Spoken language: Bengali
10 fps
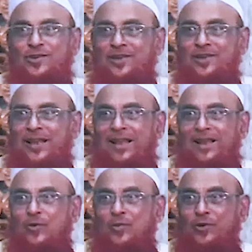
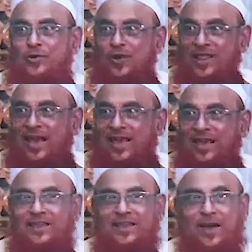শয়তানের কুমন্ত্রণা
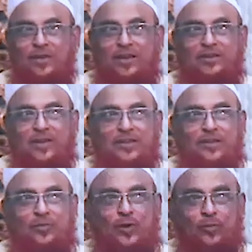থাকে তে আমরা যারা
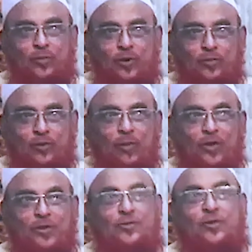জীবন বর
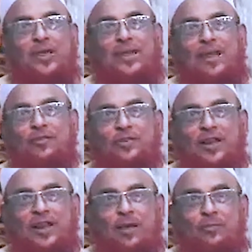নমাজ ভরি না
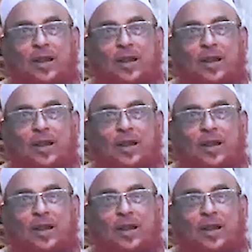ভজরের